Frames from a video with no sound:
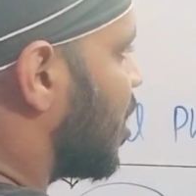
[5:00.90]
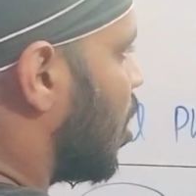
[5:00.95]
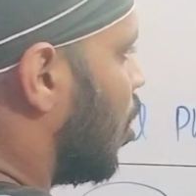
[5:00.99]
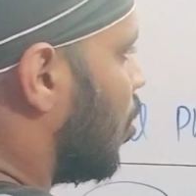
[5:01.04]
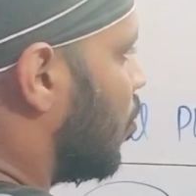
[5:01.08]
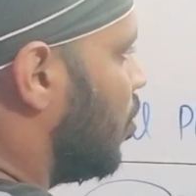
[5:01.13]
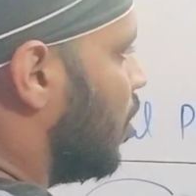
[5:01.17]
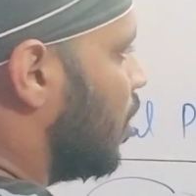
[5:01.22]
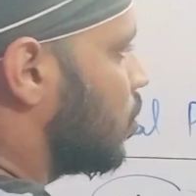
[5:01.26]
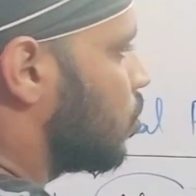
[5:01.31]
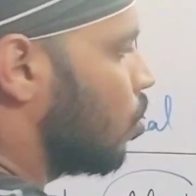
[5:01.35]
क्या
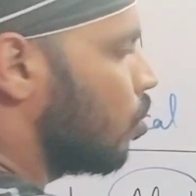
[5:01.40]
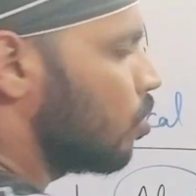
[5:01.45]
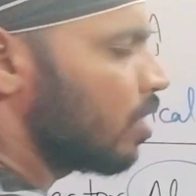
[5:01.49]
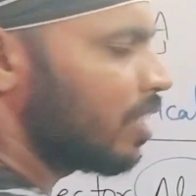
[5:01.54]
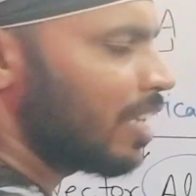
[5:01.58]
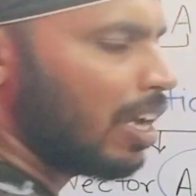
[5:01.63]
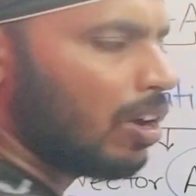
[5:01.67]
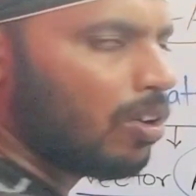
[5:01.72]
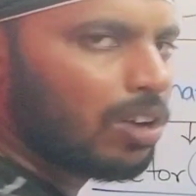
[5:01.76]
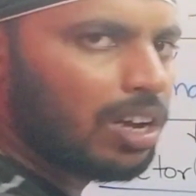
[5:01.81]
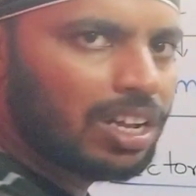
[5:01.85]
फिक्स हो तो
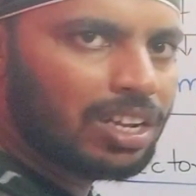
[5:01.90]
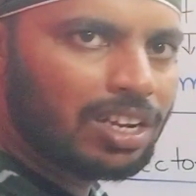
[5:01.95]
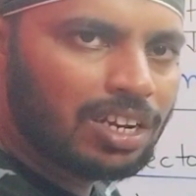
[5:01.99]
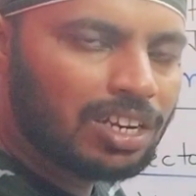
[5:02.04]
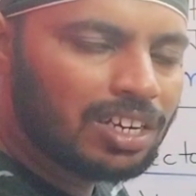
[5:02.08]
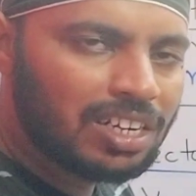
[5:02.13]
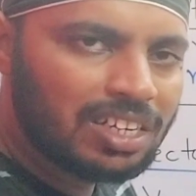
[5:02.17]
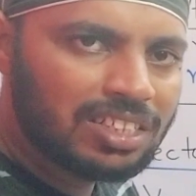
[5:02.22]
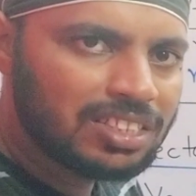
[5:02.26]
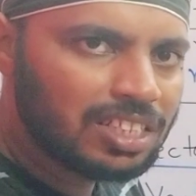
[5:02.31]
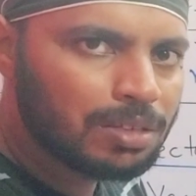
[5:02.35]
क्या होगा
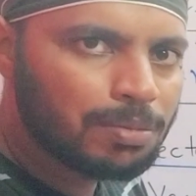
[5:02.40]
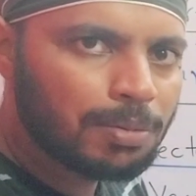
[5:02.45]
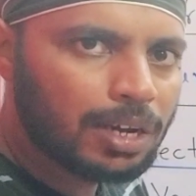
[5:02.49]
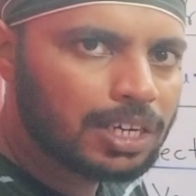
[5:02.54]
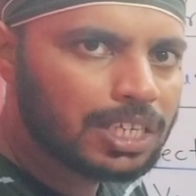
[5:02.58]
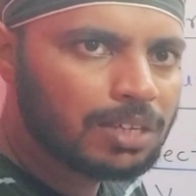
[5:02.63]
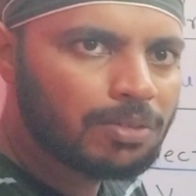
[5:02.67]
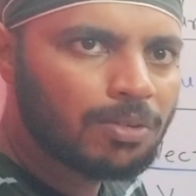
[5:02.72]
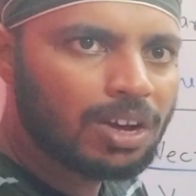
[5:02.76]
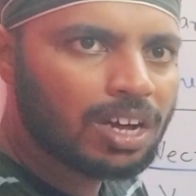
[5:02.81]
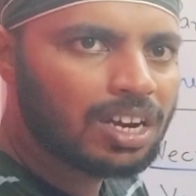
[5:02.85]
रिजिड
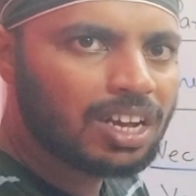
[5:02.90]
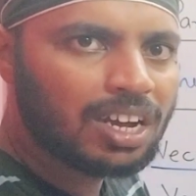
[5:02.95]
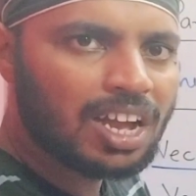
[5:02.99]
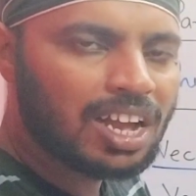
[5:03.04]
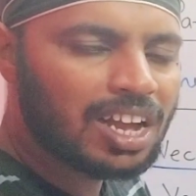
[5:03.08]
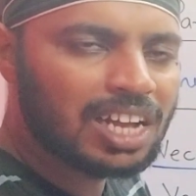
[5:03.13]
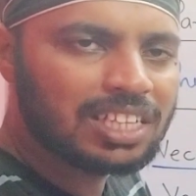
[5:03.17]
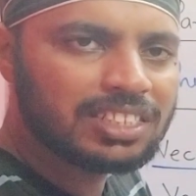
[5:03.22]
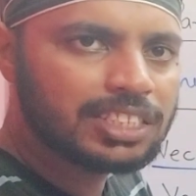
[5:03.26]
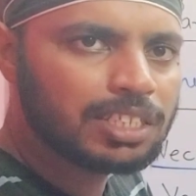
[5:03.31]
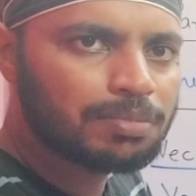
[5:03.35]
बॉडी वगैरह का
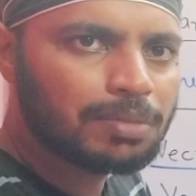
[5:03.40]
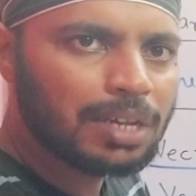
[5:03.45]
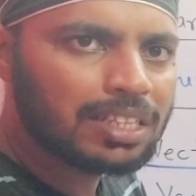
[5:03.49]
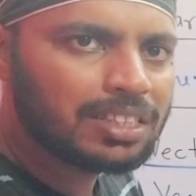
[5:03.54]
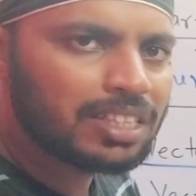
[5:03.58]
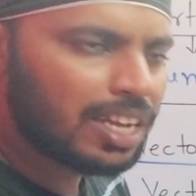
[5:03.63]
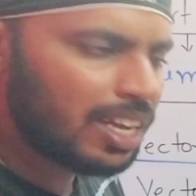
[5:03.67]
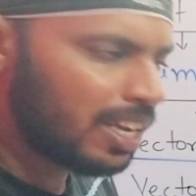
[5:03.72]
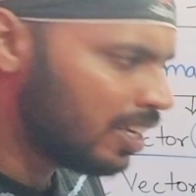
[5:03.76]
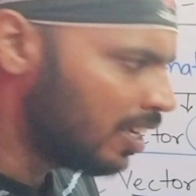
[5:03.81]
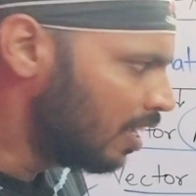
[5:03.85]
कॉन्सेप्ट
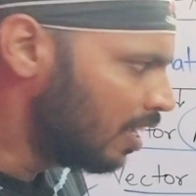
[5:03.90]
आता है